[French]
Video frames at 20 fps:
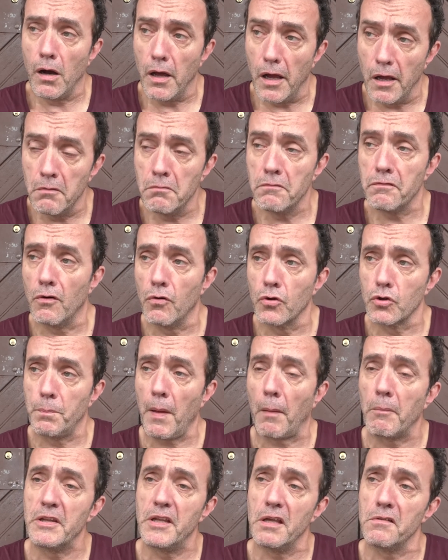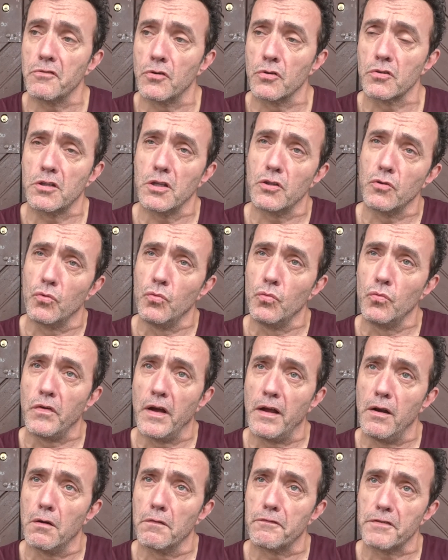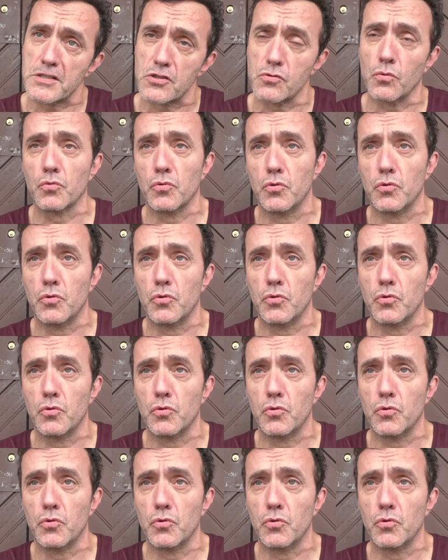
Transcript: invente, permet d'inventer de nouvelles façons